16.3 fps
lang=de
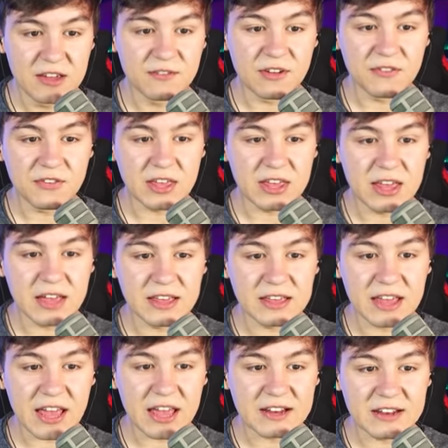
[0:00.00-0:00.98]
wie wir hier
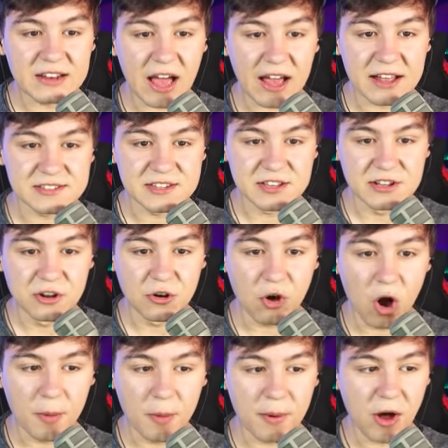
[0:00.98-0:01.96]
jeden einzelnen
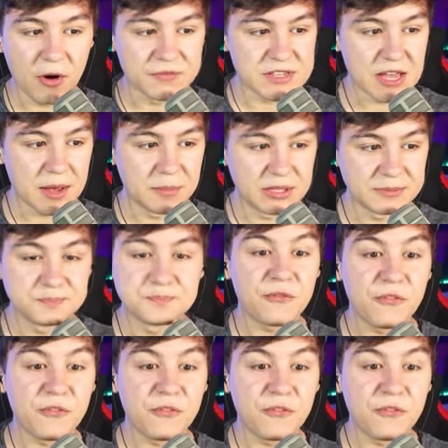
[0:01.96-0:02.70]
Orb aufsammeln.